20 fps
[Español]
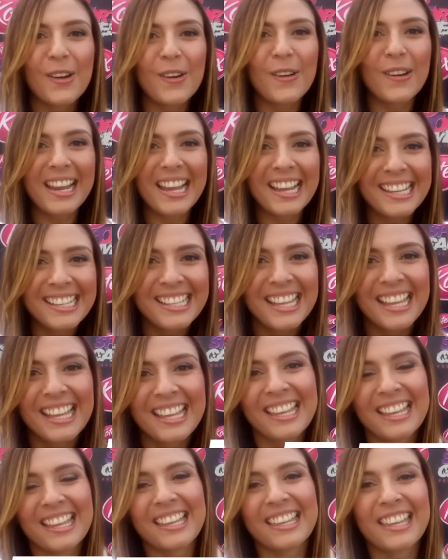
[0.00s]
Hola,
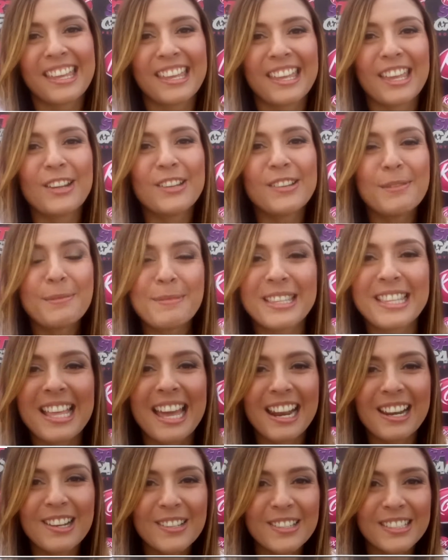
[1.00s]
quiero
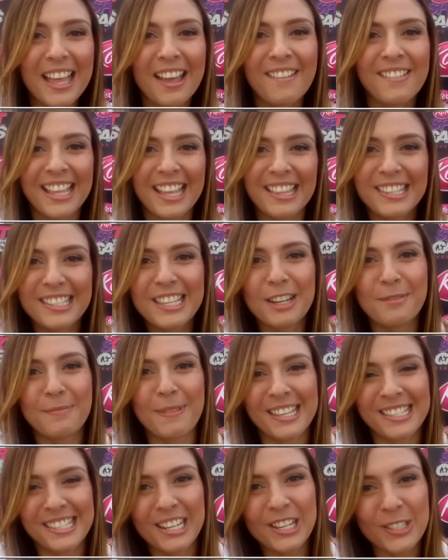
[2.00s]
invitar a los habitantes del
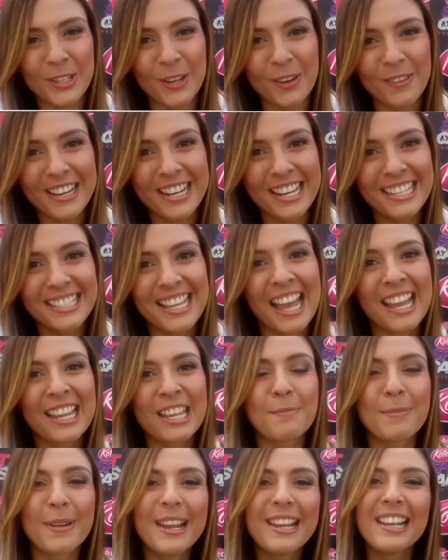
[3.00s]
país de los jóvenes a
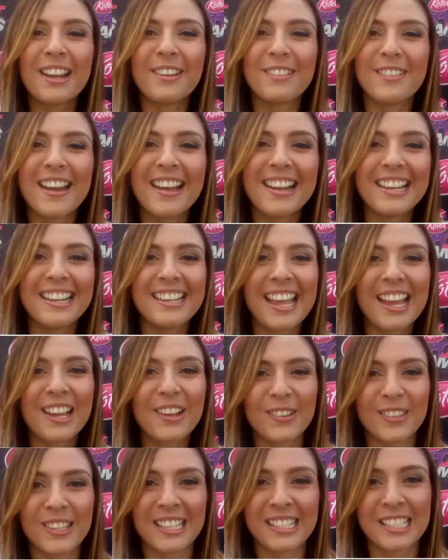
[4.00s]
que prueben la nueva línea
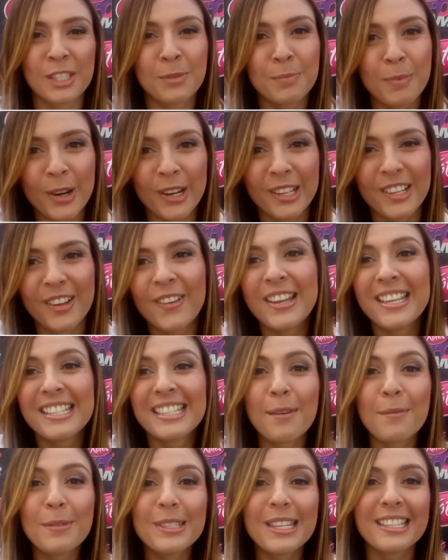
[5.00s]
Cotex Sport. Hoy
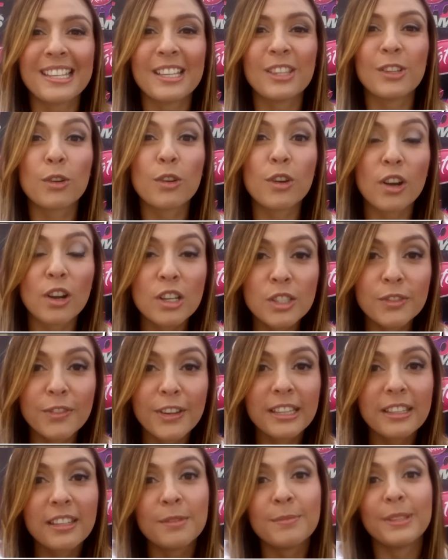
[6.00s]
estamos haciendo
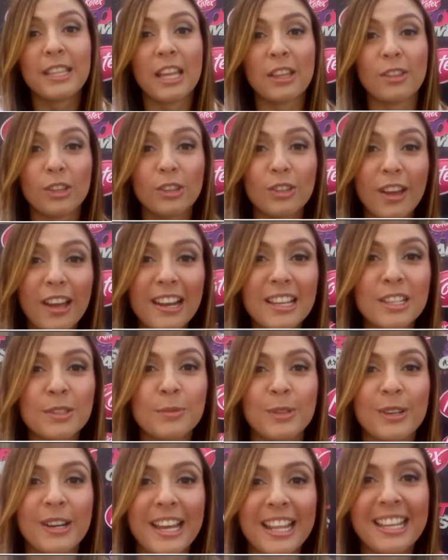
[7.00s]
CrossFit, invitando a todas las
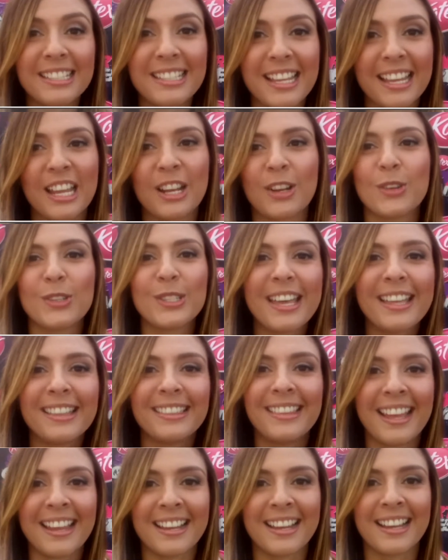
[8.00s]
mujeres a que no se
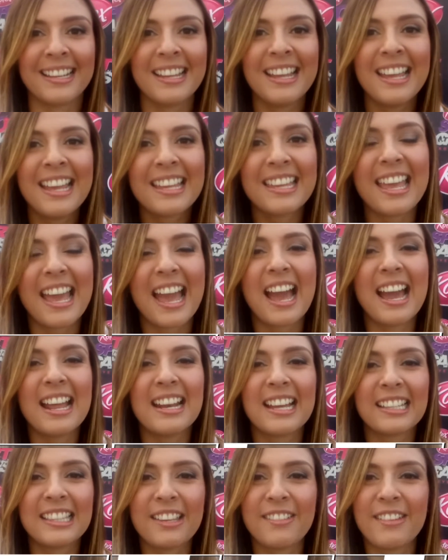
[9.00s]
detengan, que
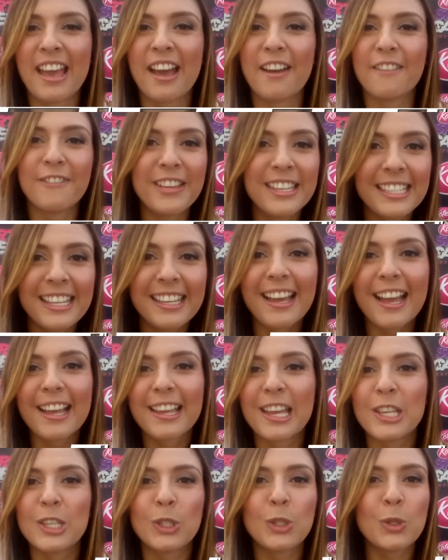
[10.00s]
hagan actividad física,
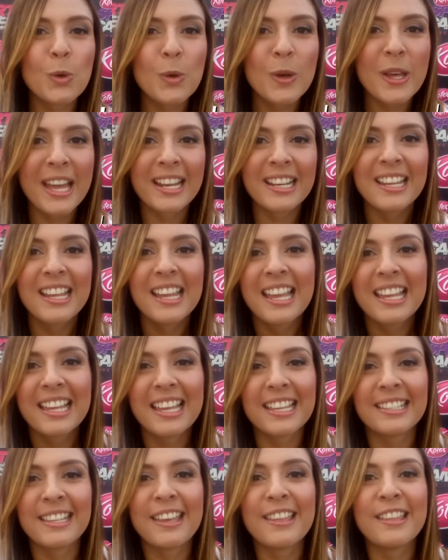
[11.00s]
que suden,
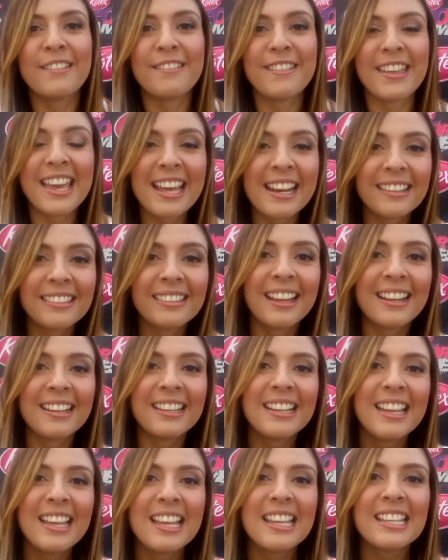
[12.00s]
que se
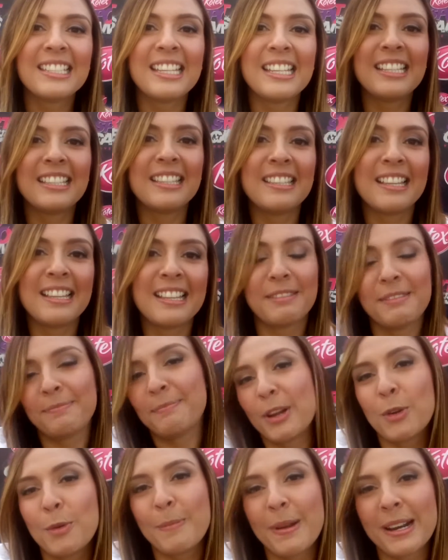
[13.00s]
diviertan sin
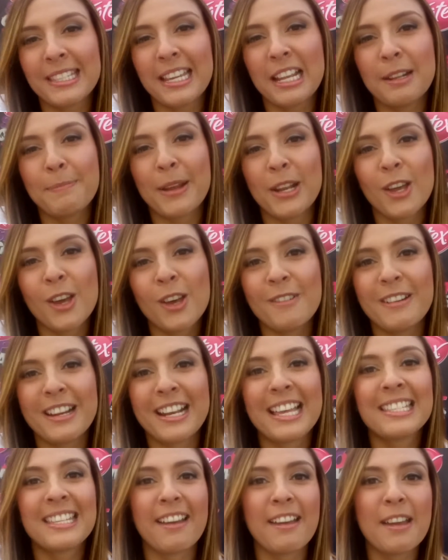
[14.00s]
preocuparse del periodo,
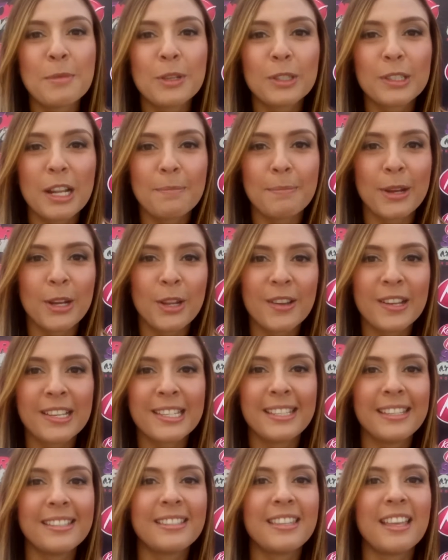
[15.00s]
¿verdad? Sabemos que el periodo
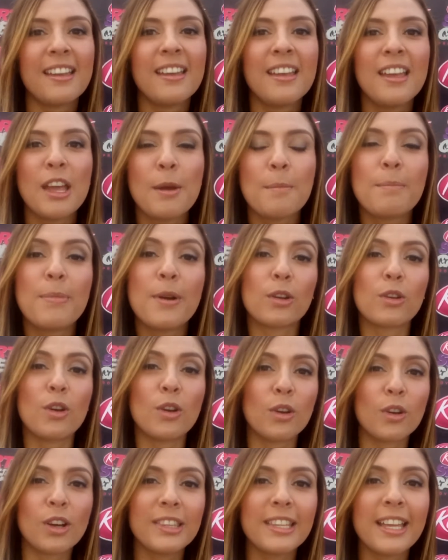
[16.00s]
existe, pero
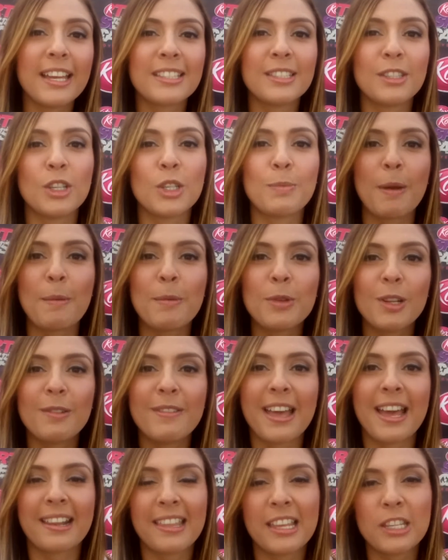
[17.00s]
con Cotex nos podemos
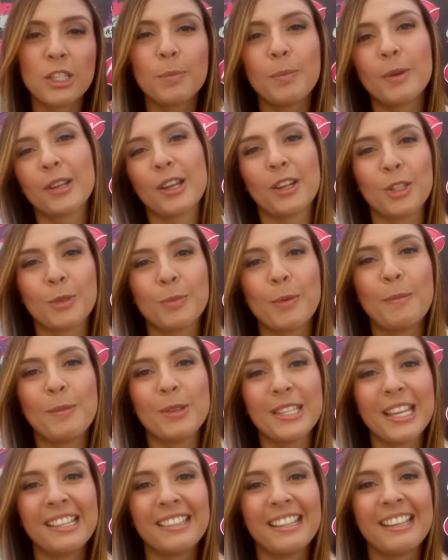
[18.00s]
olvidar de eso porque nos
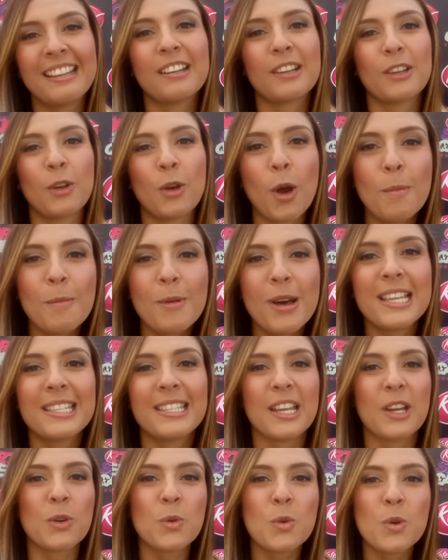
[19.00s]
podemos sentir cómodas,
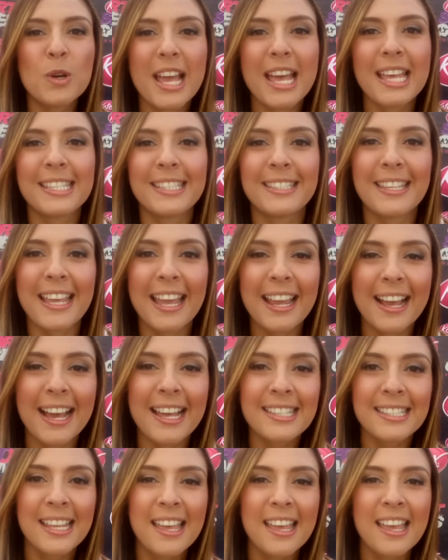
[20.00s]
seguras,
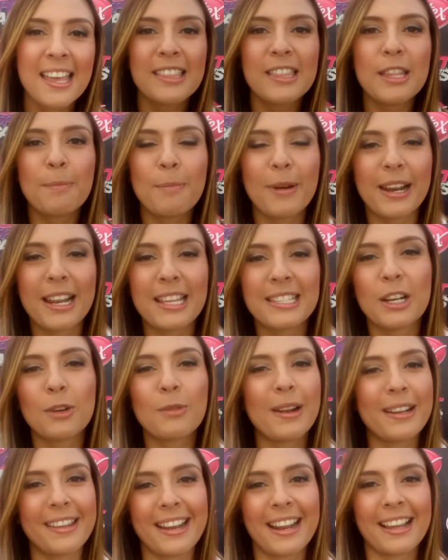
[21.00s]
secas de poder hacer
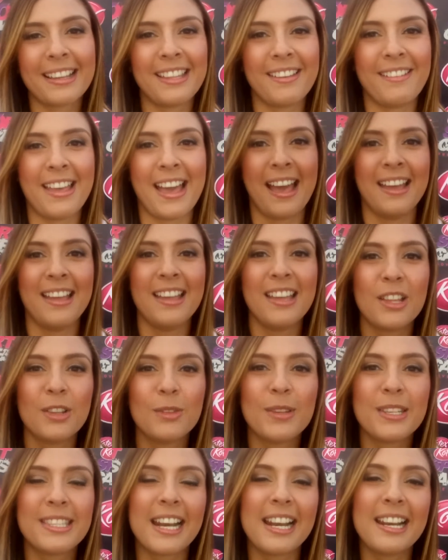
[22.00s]
cualquier actividad.
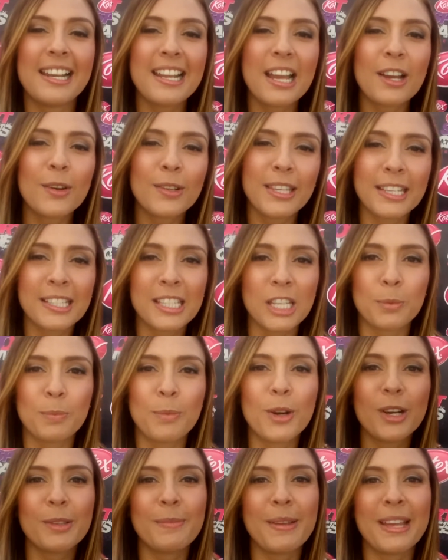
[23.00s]
Nuestra línea Cotex
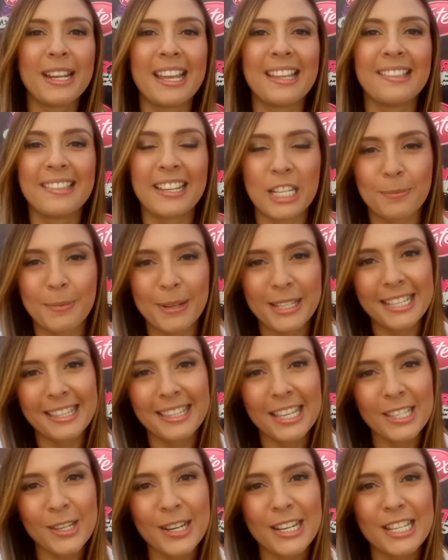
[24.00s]
Sport viene en tres
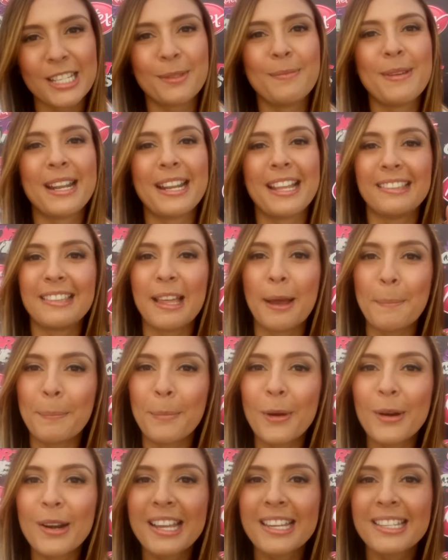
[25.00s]
presentaciones, vienen
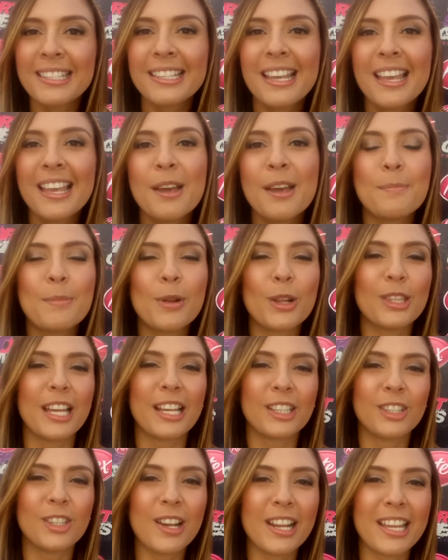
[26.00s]
tampones,
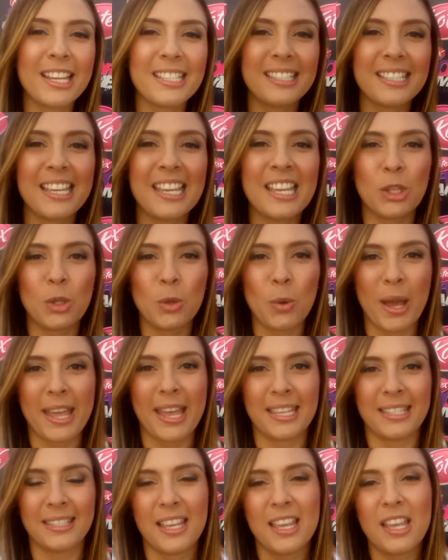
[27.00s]
protectores y
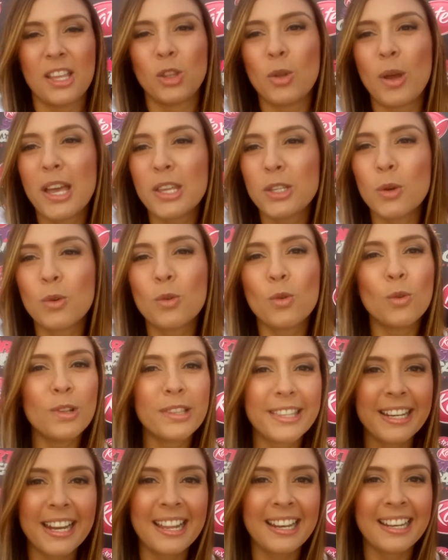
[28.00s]
toallas. Todas son
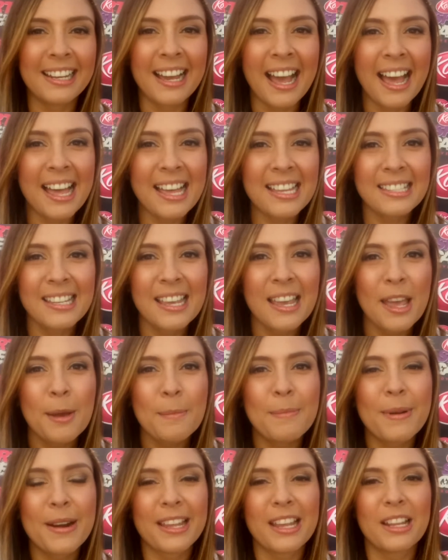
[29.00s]
ultra delgadas
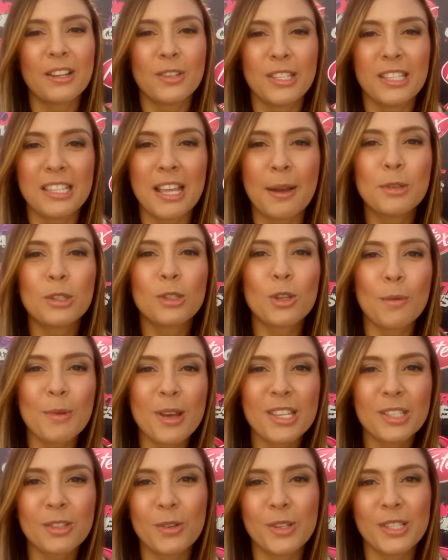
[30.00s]
para que nos sintamos
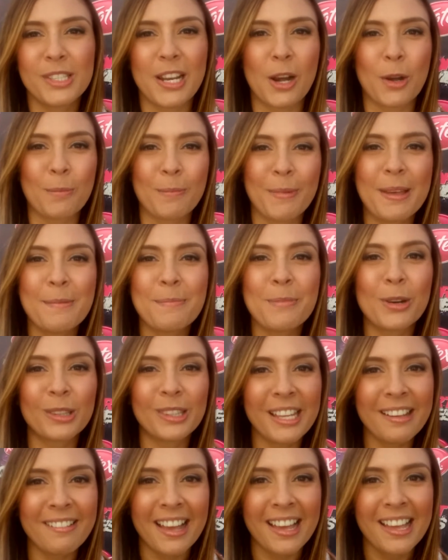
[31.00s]
cómodas con nuestra ropa
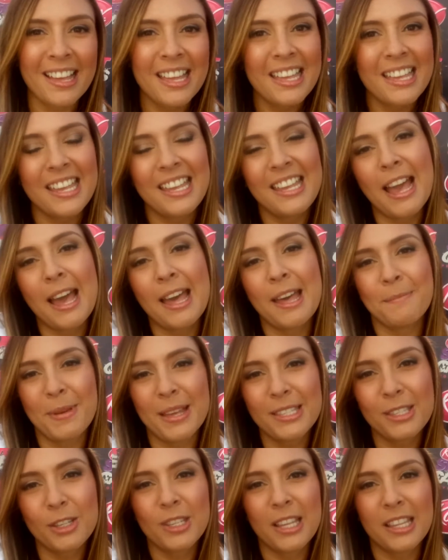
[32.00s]
deportiva y
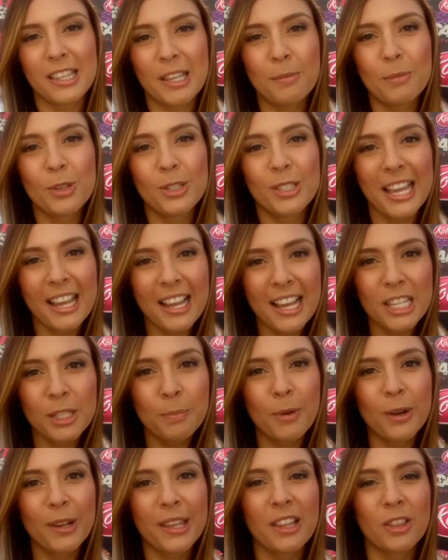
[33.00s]
además nos sentimos
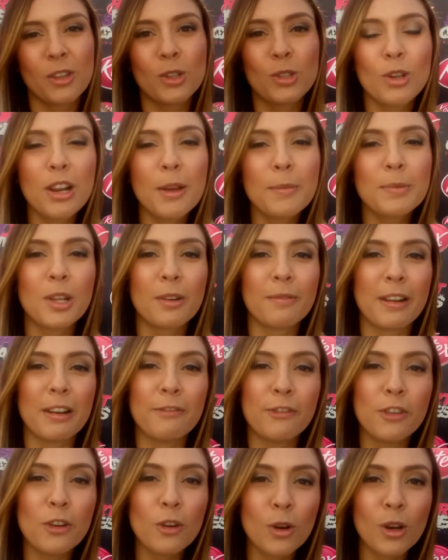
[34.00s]
secas porque no solo absorbe
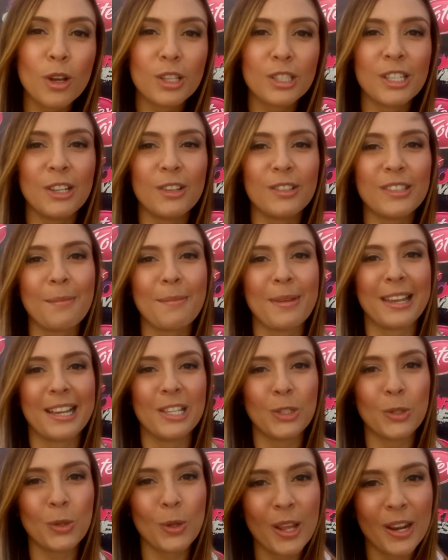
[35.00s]
el flujo, sino también
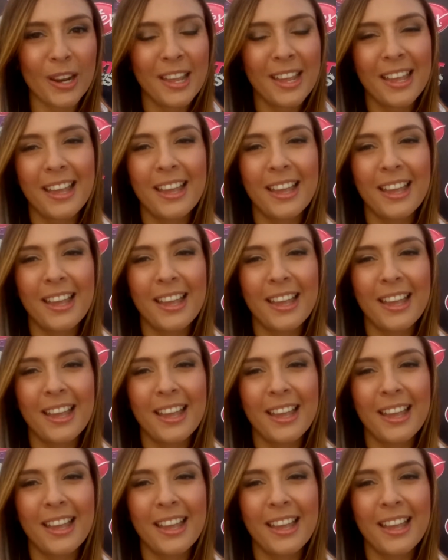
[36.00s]
el sudor.